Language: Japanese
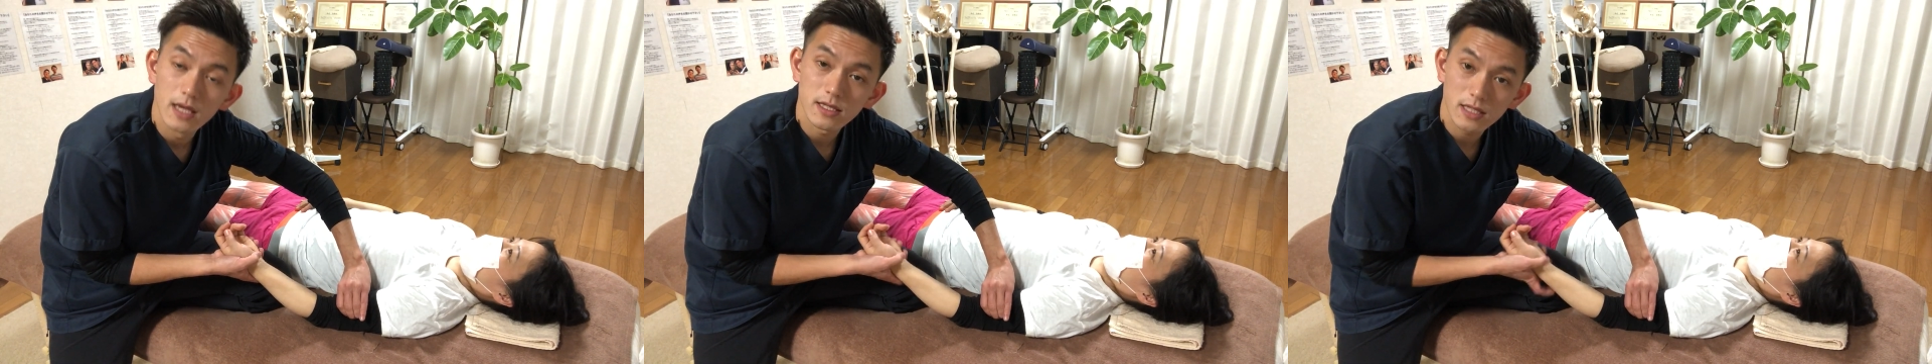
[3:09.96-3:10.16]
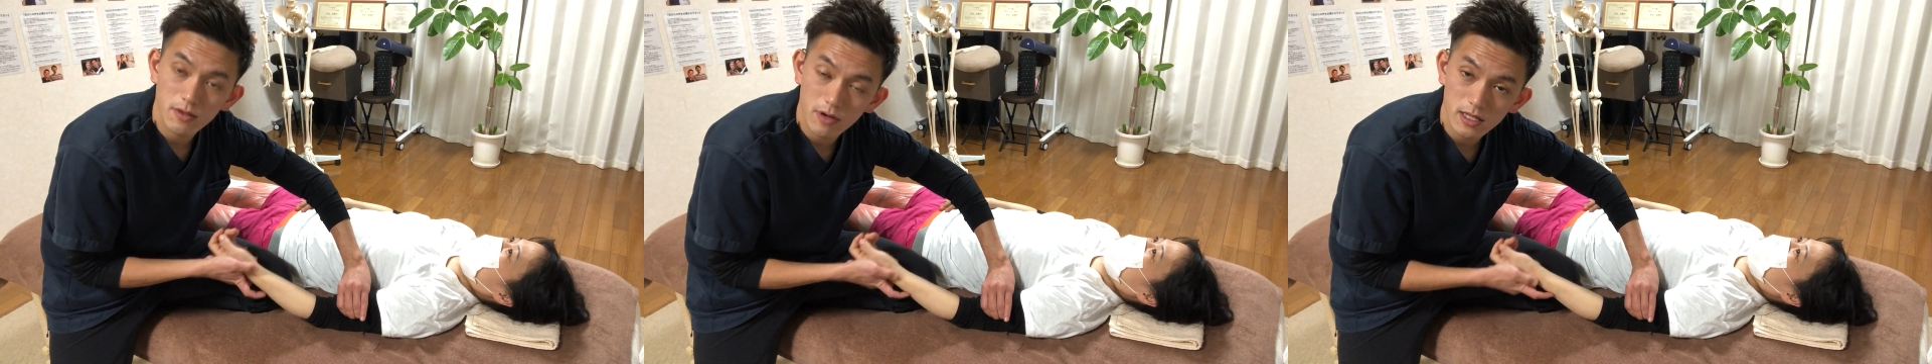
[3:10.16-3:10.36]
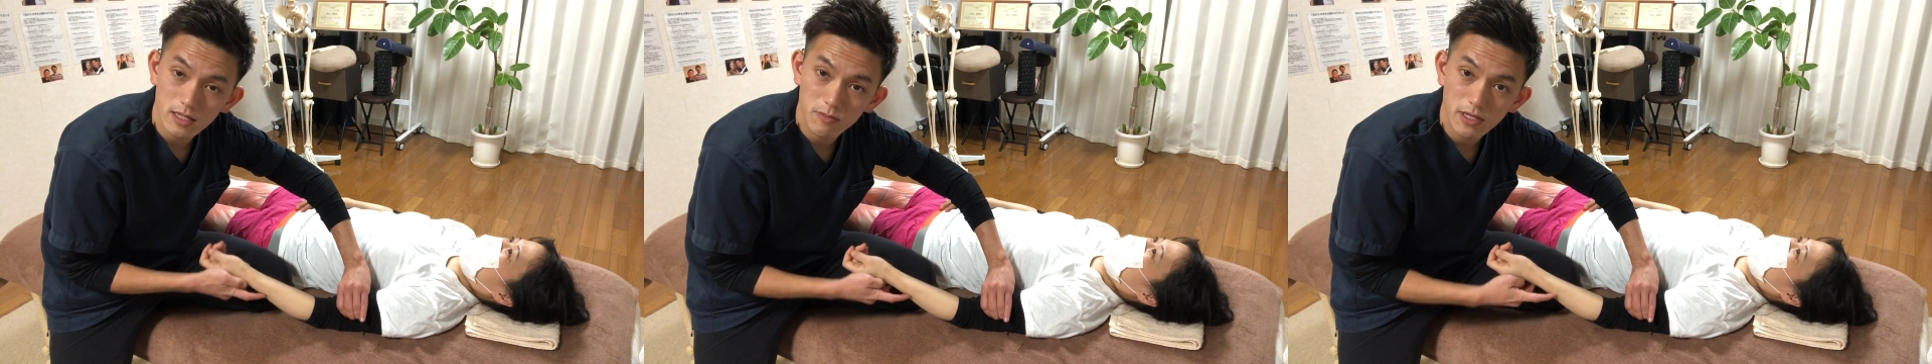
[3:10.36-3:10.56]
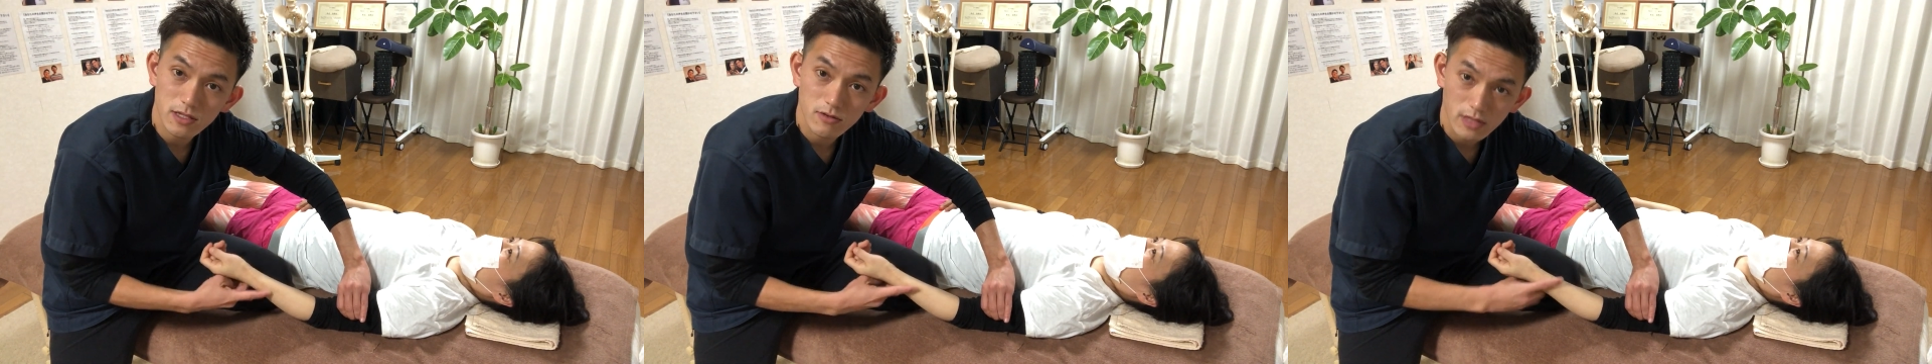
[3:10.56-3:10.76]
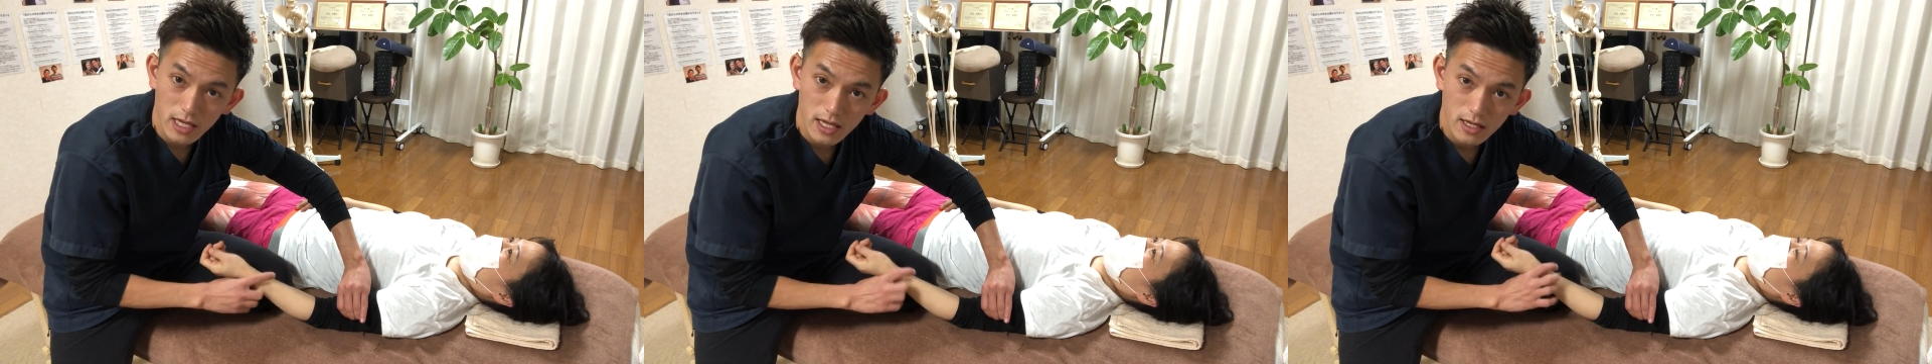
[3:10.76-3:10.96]
触ります
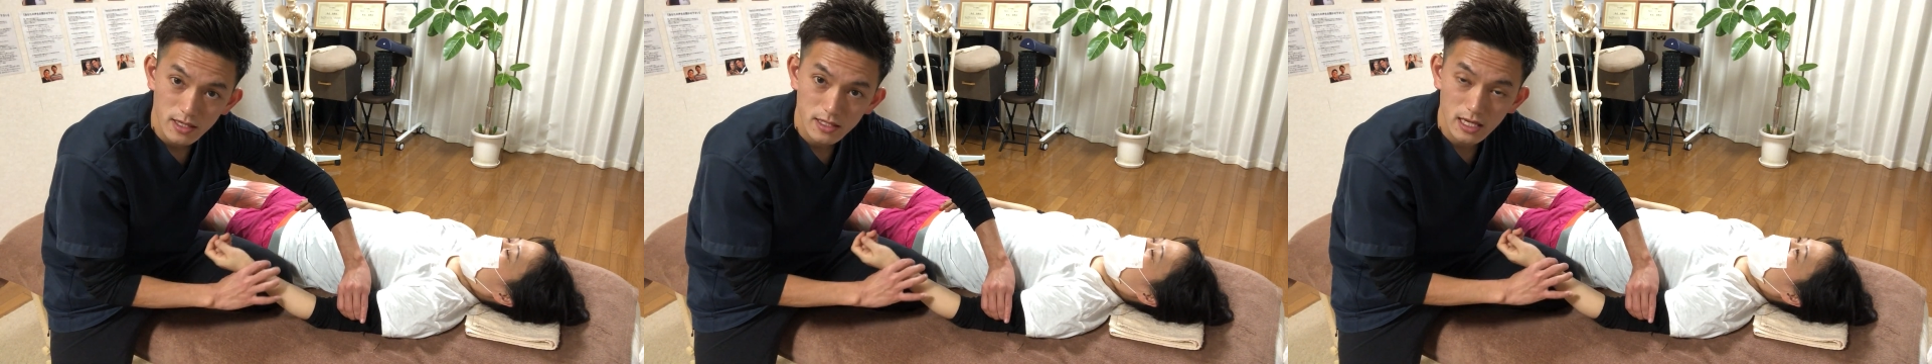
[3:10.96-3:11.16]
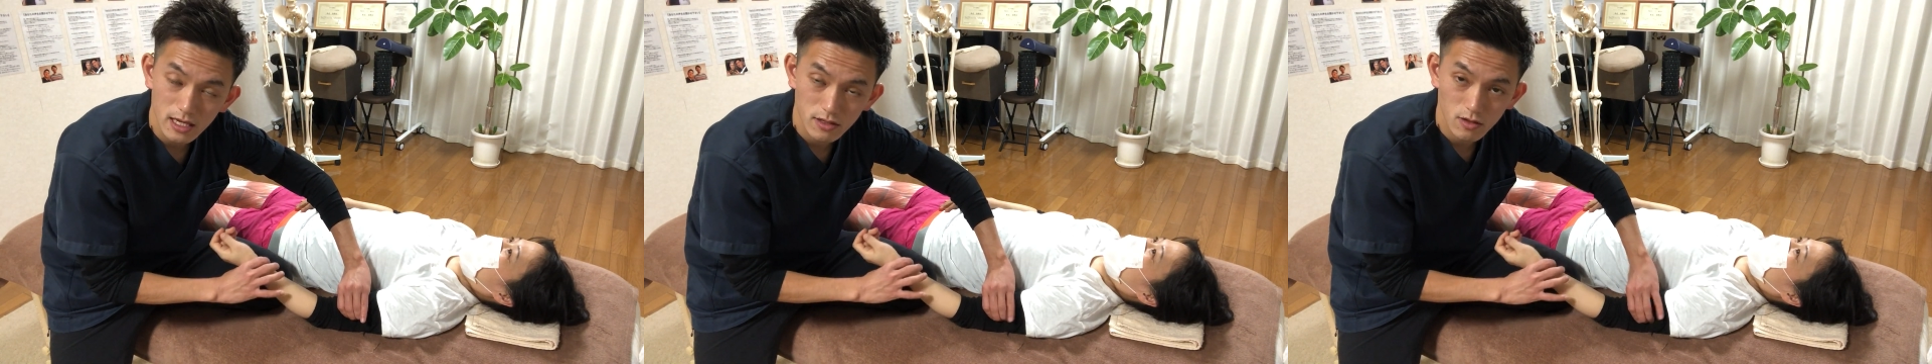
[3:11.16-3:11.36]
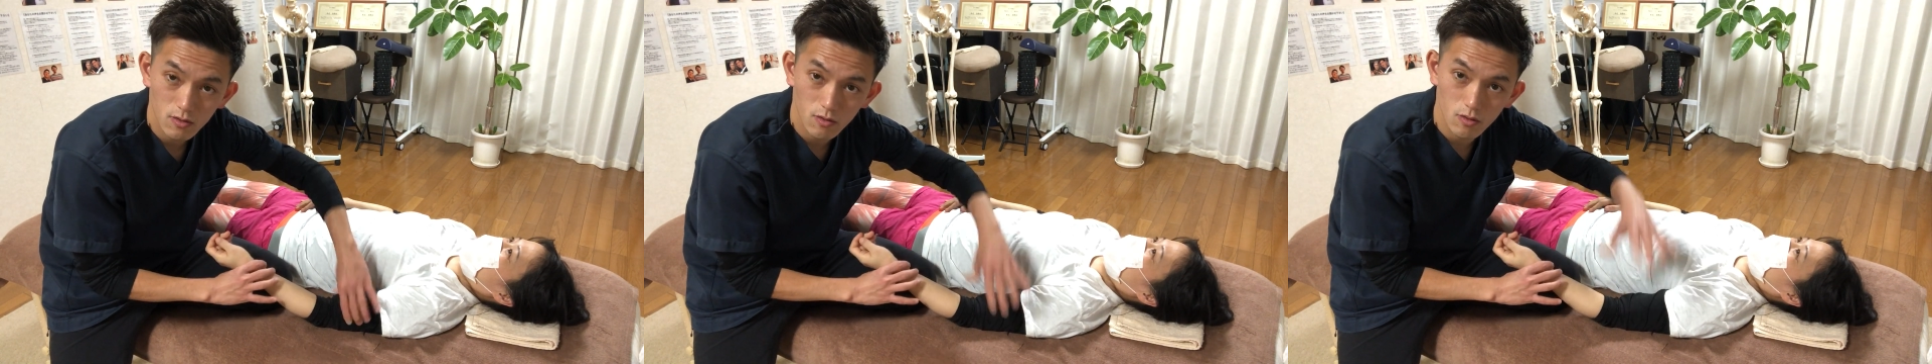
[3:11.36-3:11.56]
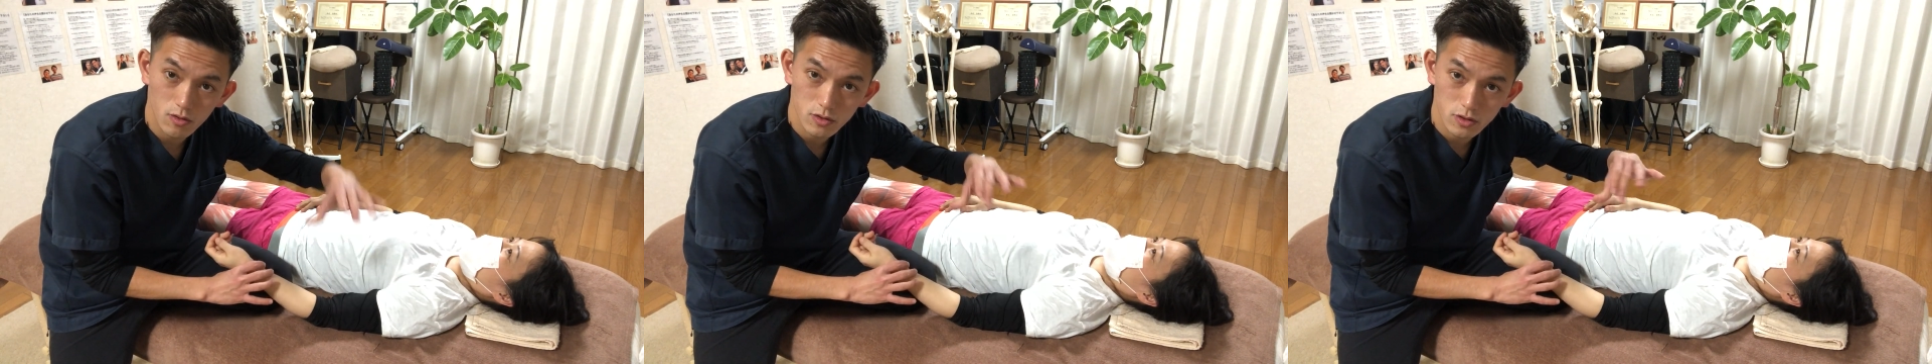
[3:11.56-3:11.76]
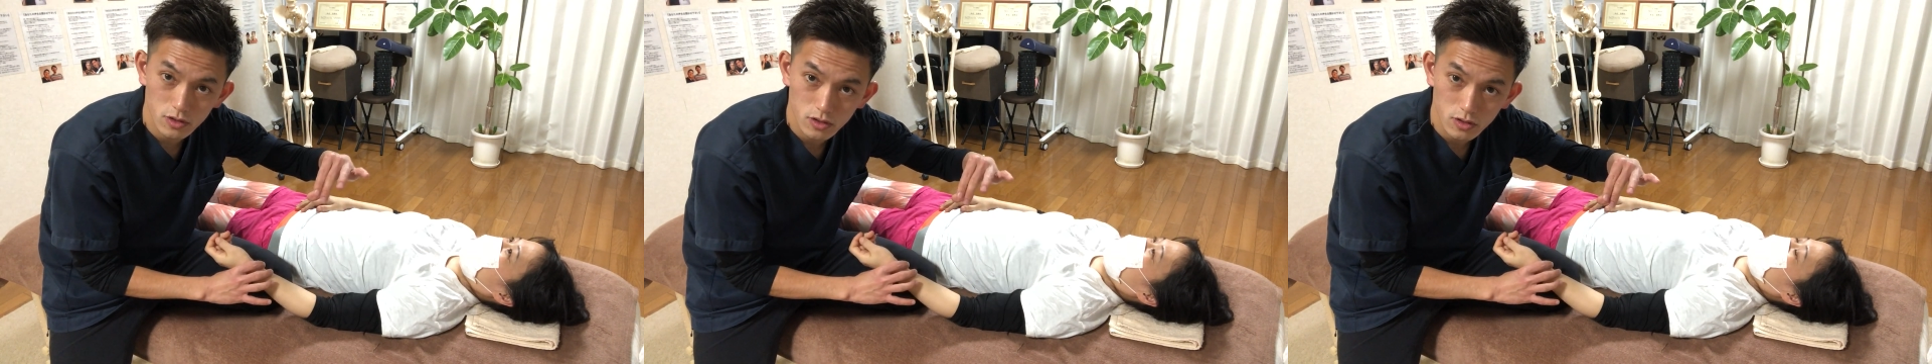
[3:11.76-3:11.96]
よね。でそこ
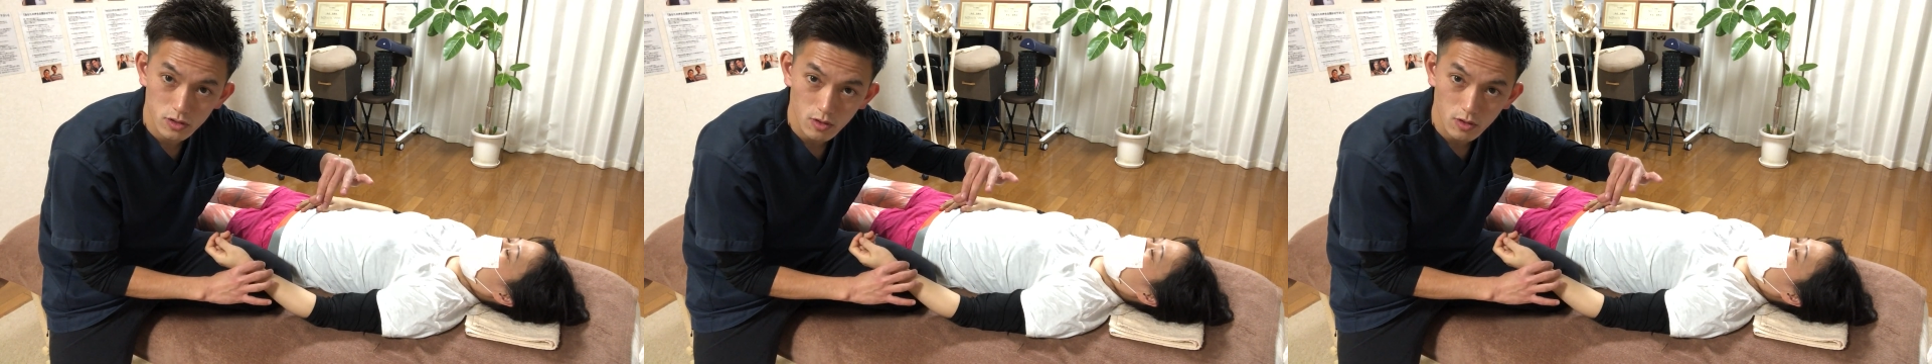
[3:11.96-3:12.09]
をグッ